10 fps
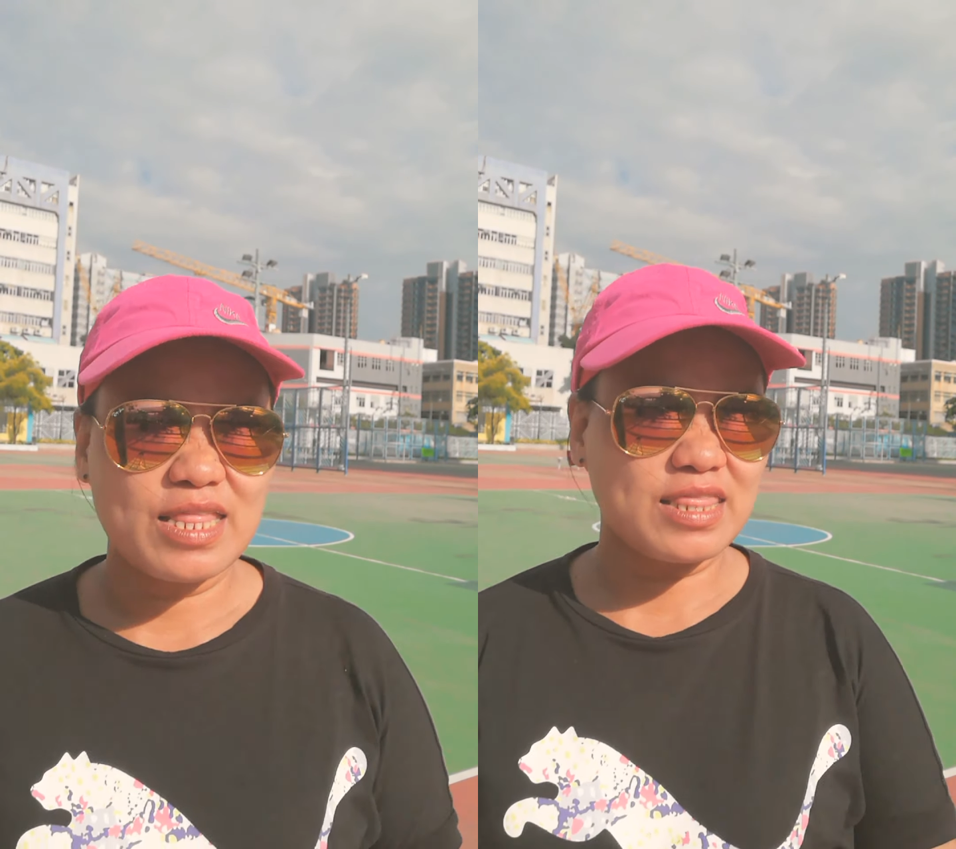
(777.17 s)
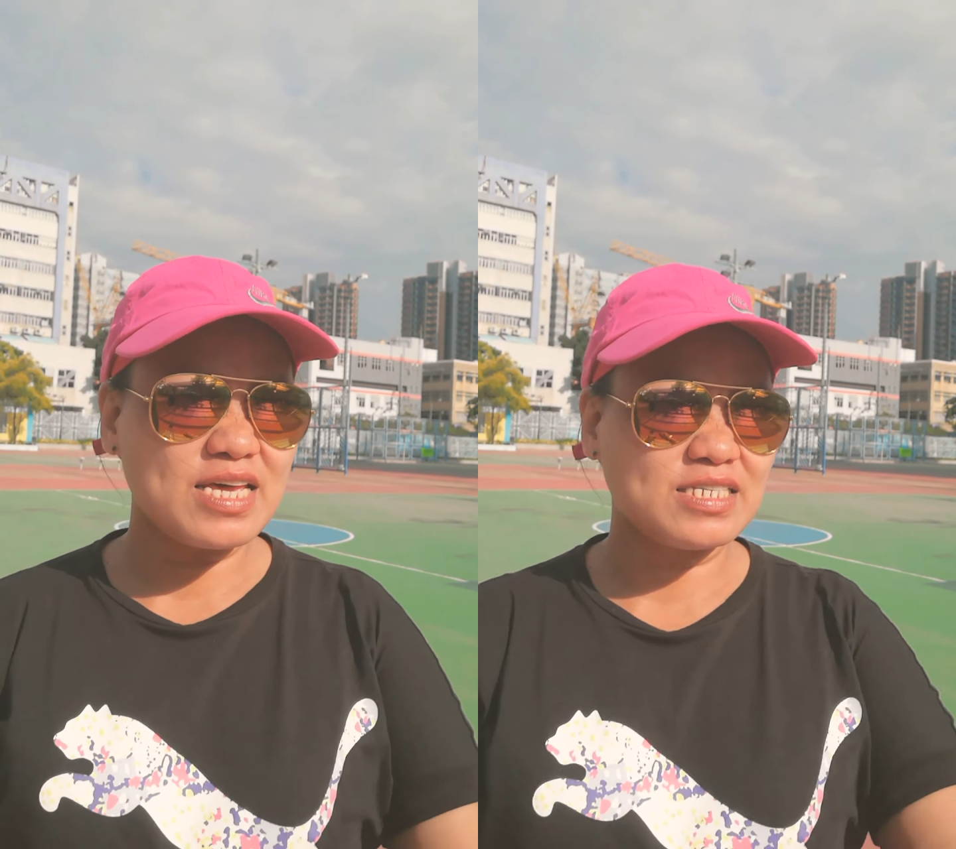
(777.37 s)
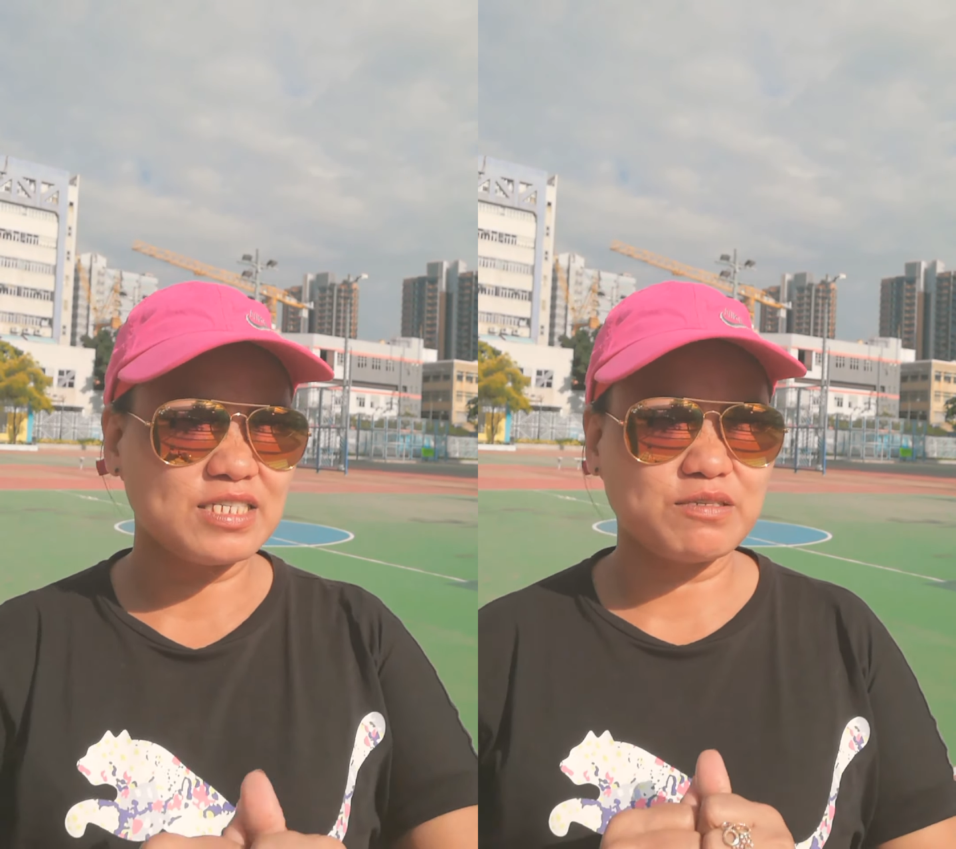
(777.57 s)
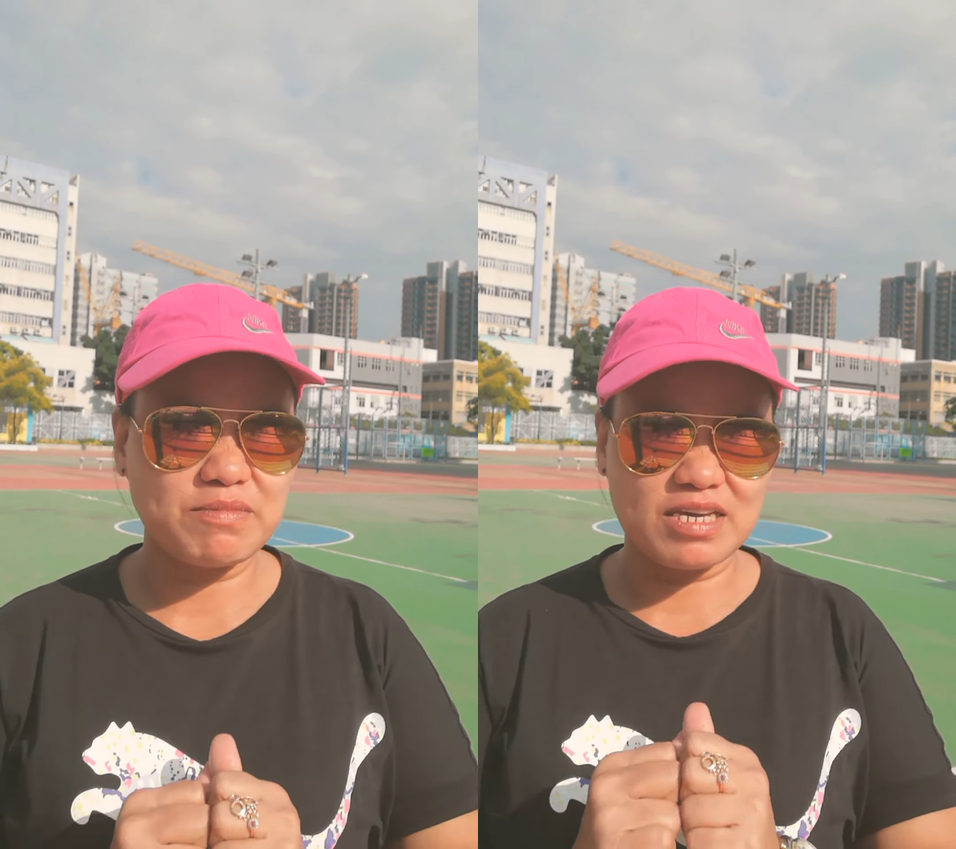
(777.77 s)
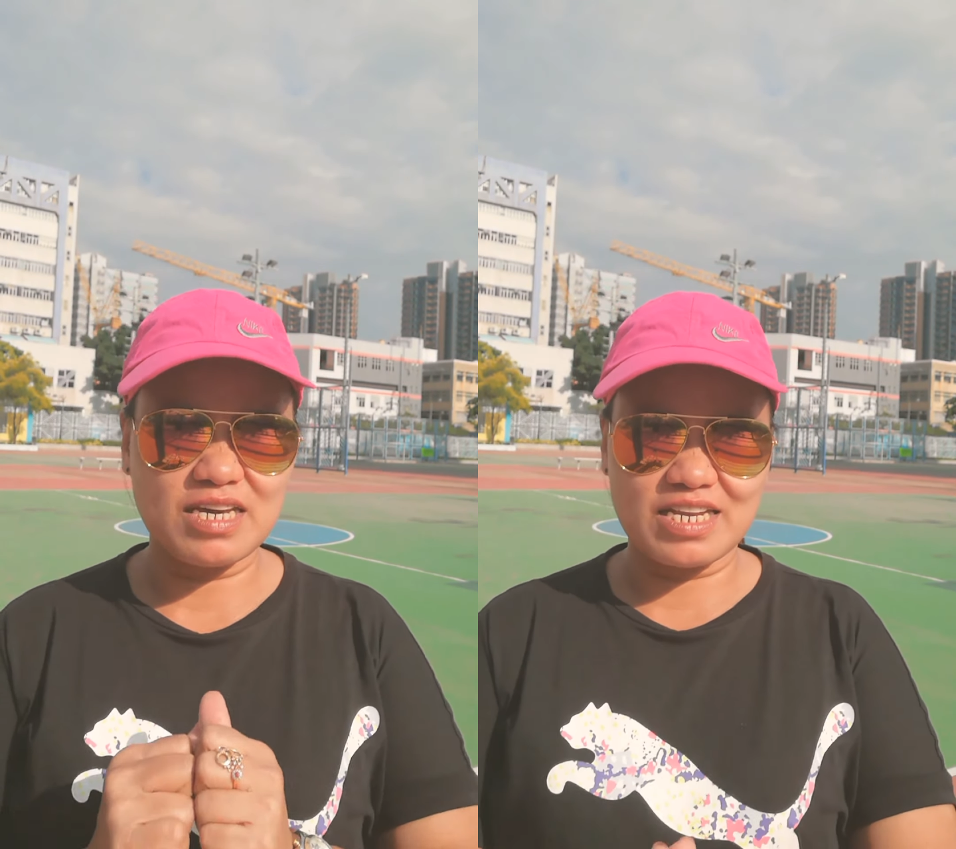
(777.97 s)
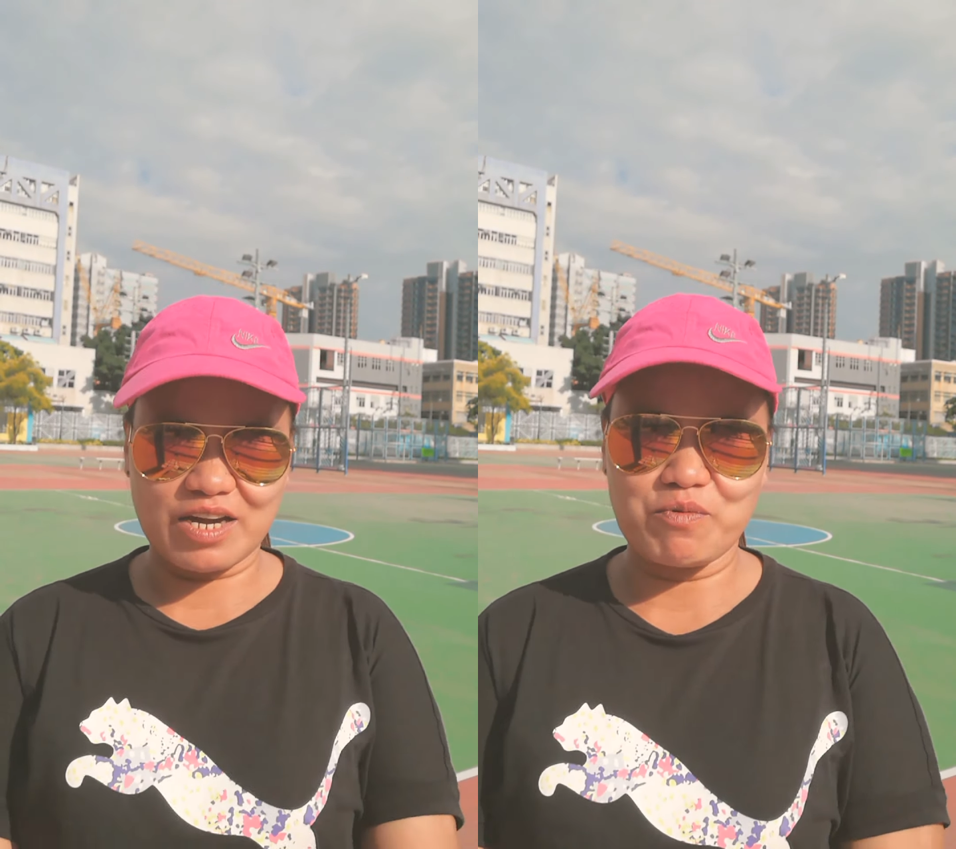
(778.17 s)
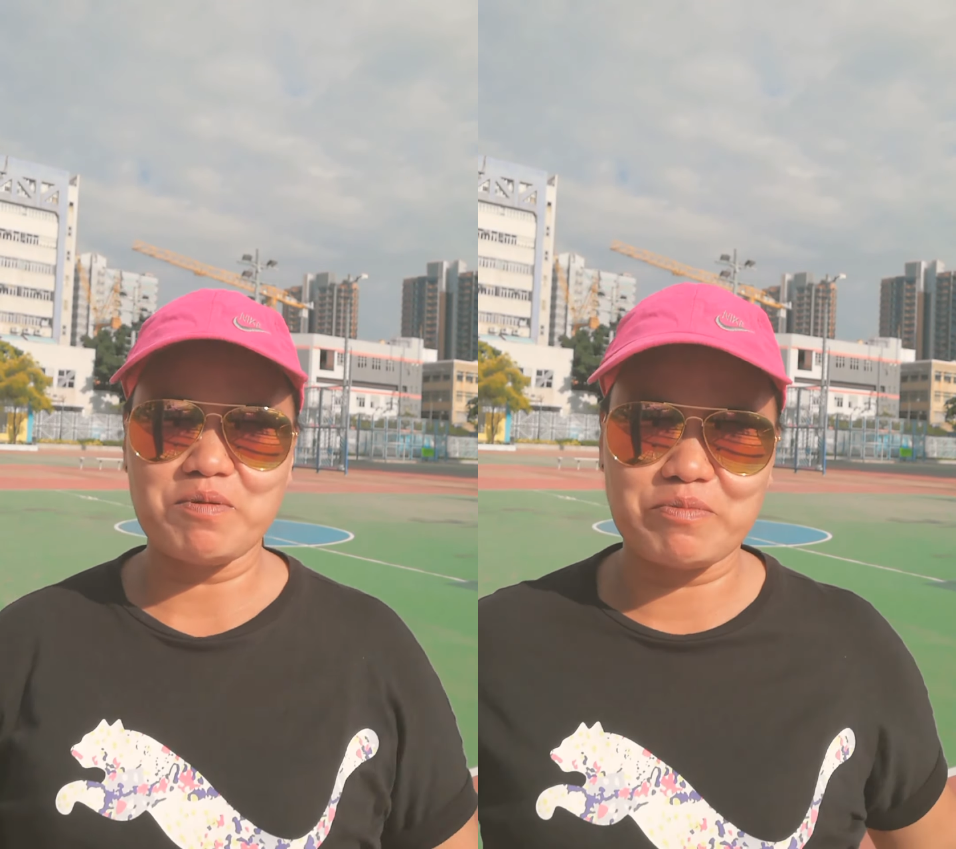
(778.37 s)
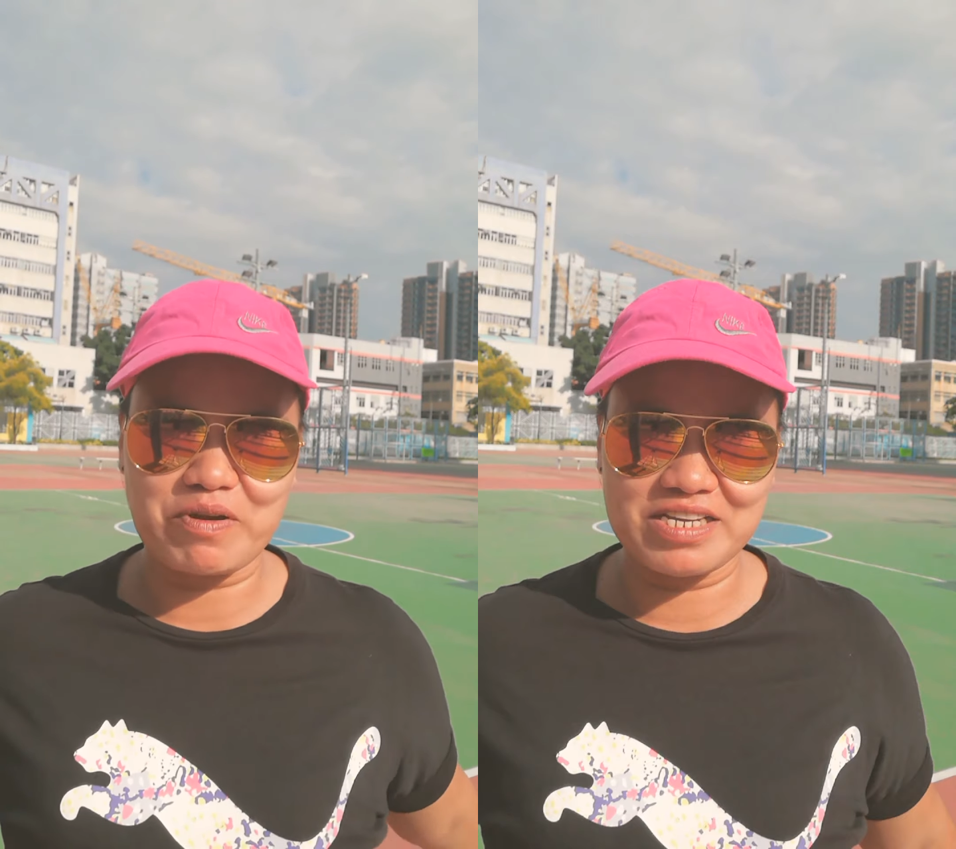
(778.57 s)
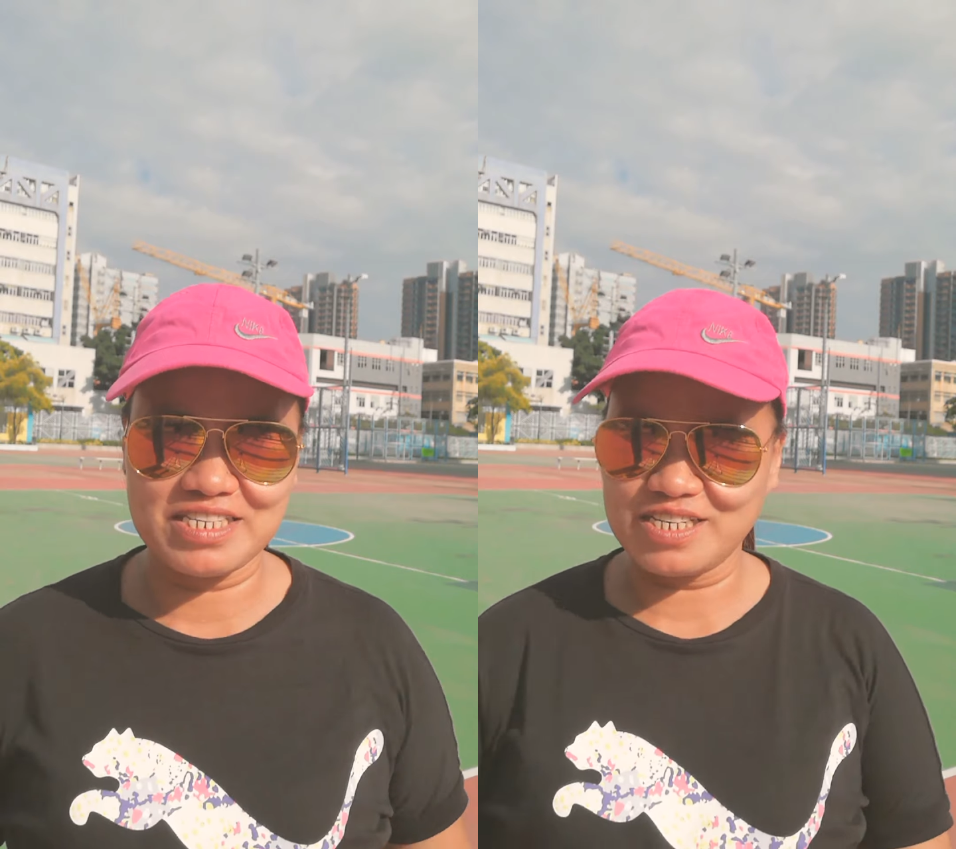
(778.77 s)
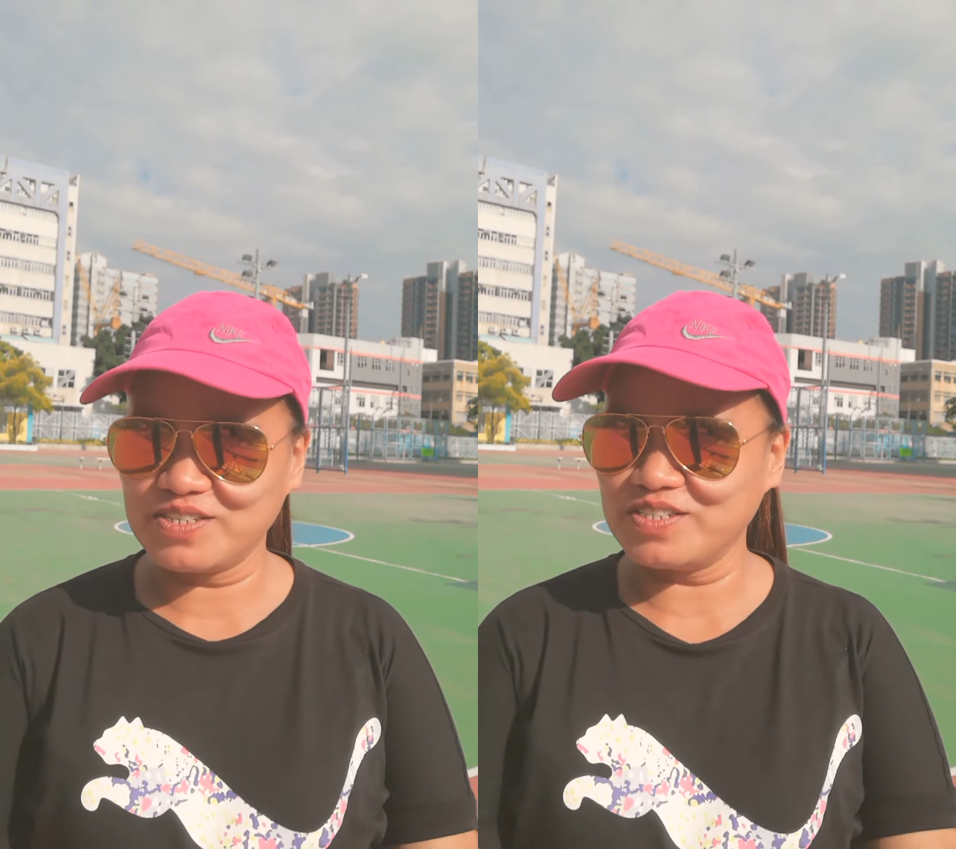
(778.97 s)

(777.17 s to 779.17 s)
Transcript: This is me. Hindi ako memorize na